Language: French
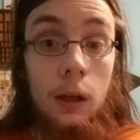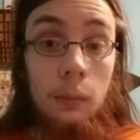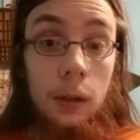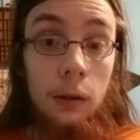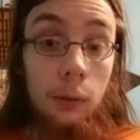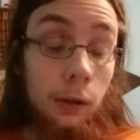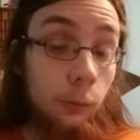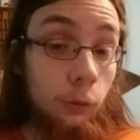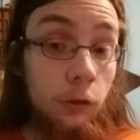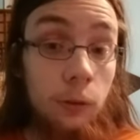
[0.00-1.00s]
Mais voilà,
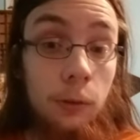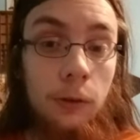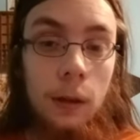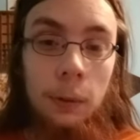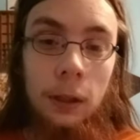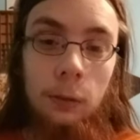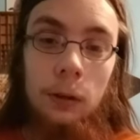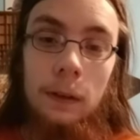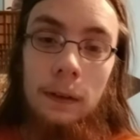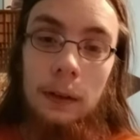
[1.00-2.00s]
donc si jamais vous avez appris un truc,
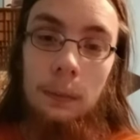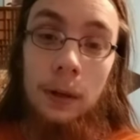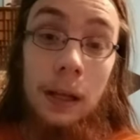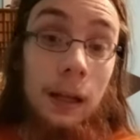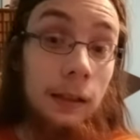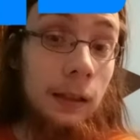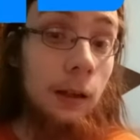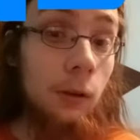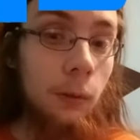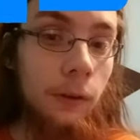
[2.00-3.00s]
n'hésitez pas à liker, à
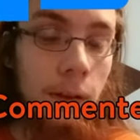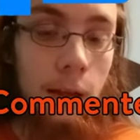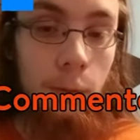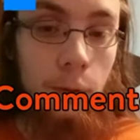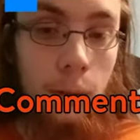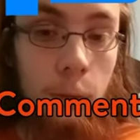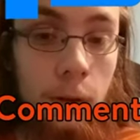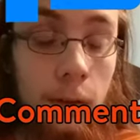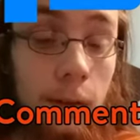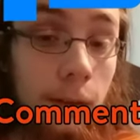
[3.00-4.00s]
commenter, à vous abonner,
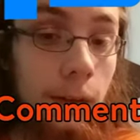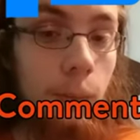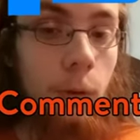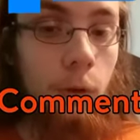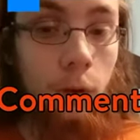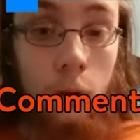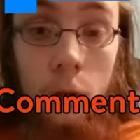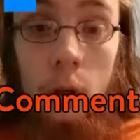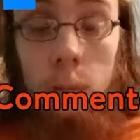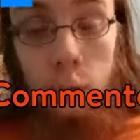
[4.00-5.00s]
c'est très important
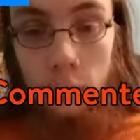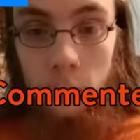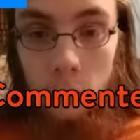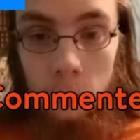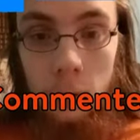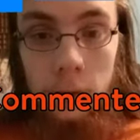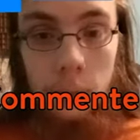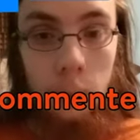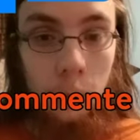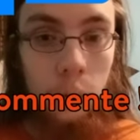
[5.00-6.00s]
pour le référencement et ça me
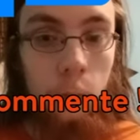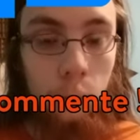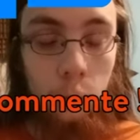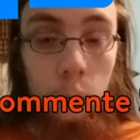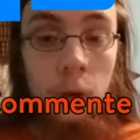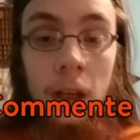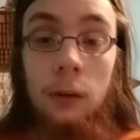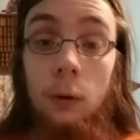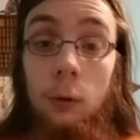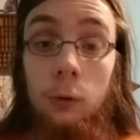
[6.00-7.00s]
permet de se soutenir
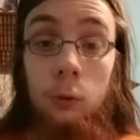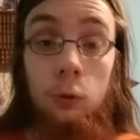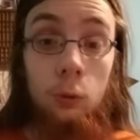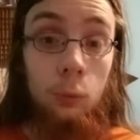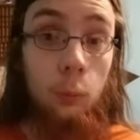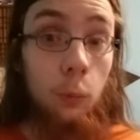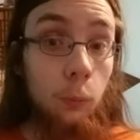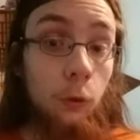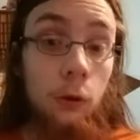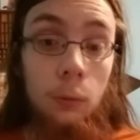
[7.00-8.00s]
dans ce que je
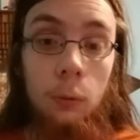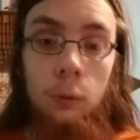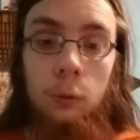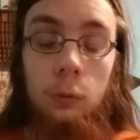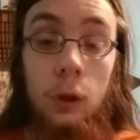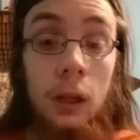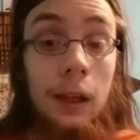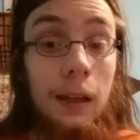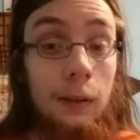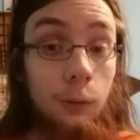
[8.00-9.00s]
propose comme contenu.
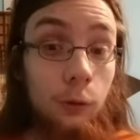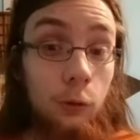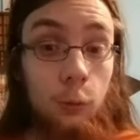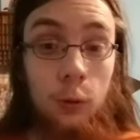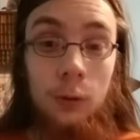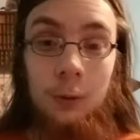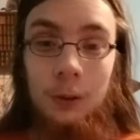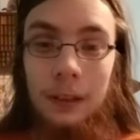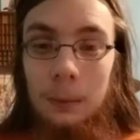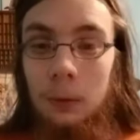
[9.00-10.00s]
Et sur ce, je vous souhaite une
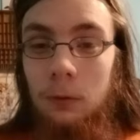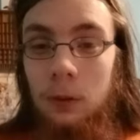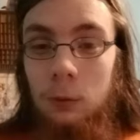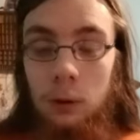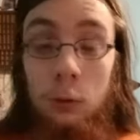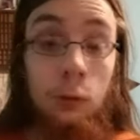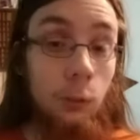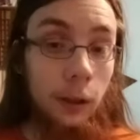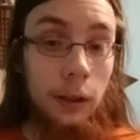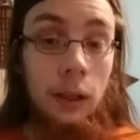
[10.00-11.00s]
très bonne fin de journée ou
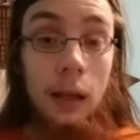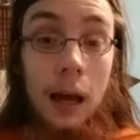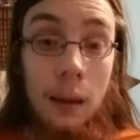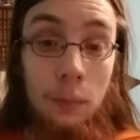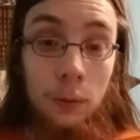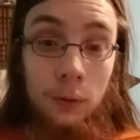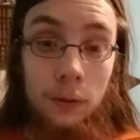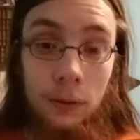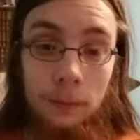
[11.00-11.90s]
soirée. A plus